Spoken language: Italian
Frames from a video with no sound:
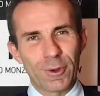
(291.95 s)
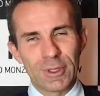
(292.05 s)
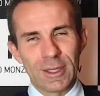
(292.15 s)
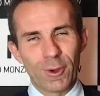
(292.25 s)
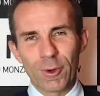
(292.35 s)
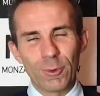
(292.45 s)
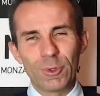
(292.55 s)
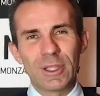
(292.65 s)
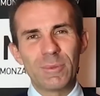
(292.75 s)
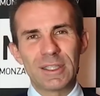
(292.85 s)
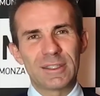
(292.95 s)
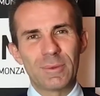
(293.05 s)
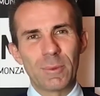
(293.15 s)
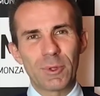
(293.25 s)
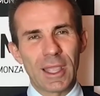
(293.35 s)
con i loro
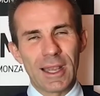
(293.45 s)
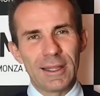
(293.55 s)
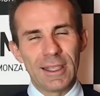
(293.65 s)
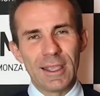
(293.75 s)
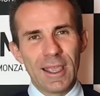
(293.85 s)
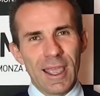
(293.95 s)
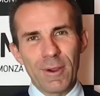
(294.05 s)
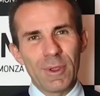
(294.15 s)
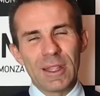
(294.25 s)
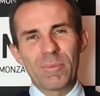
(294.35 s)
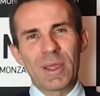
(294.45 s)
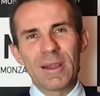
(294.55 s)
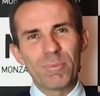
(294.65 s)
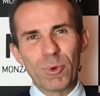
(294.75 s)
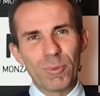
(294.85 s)
ultimissimi modelli e quindi per
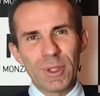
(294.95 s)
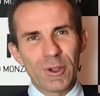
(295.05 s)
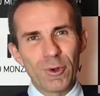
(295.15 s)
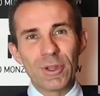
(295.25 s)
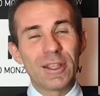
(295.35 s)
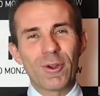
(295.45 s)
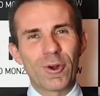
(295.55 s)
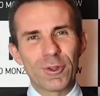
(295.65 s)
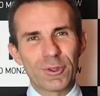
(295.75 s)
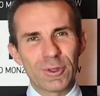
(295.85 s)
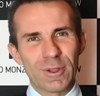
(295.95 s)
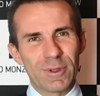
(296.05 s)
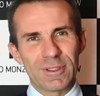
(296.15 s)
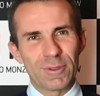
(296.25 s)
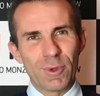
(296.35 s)
il pubblico l'incontro di
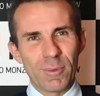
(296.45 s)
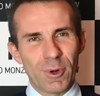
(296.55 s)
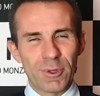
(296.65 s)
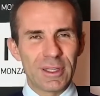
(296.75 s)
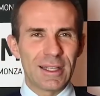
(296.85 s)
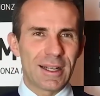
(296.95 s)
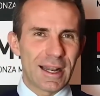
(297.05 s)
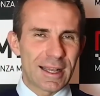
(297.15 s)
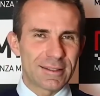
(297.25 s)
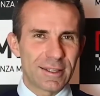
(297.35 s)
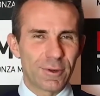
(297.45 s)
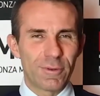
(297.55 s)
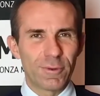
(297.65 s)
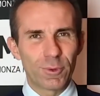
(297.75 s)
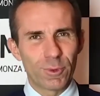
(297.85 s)
questi due mondi, il classico e
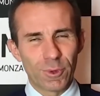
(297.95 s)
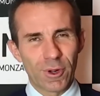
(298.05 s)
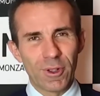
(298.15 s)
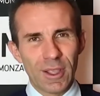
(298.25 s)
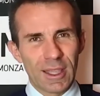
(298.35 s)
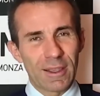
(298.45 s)
il futuro,